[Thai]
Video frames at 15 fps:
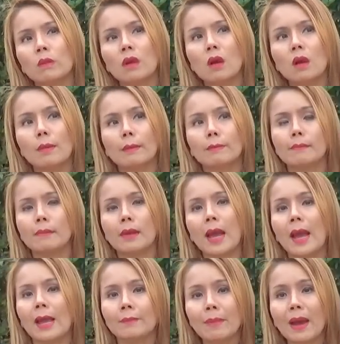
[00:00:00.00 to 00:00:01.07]
ก็แบบ
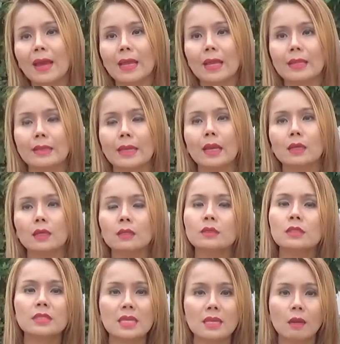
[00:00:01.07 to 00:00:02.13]
หายไปอะไรเงี้ย คือ
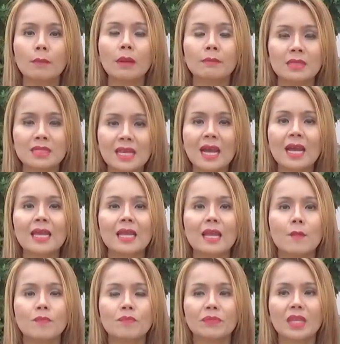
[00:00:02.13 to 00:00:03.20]
จริงๆ แล้วมันไม่ใช่
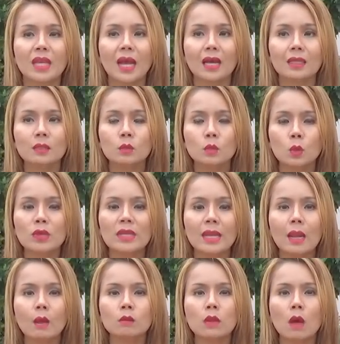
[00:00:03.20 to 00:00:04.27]
นะคะตรงตรงนี้
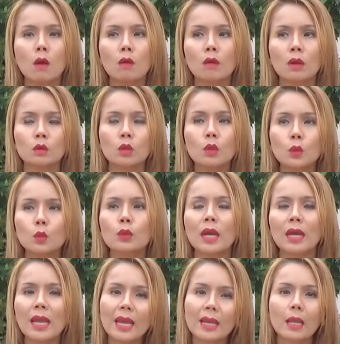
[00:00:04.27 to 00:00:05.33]
เราต้องเราต้องดู
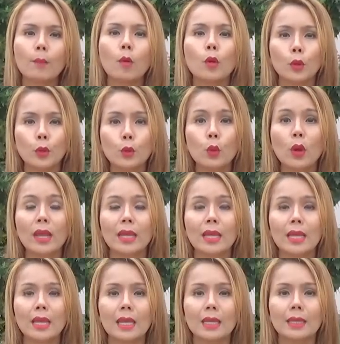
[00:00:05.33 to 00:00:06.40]
ทั้งเหตุและผลด้วย
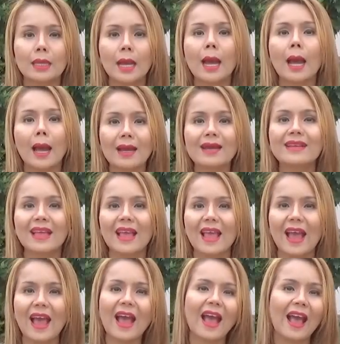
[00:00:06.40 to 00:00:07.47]
นะคะ
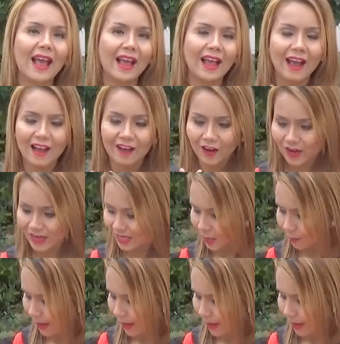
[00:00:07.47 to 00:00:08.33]
อ่ะข้อนี้ก็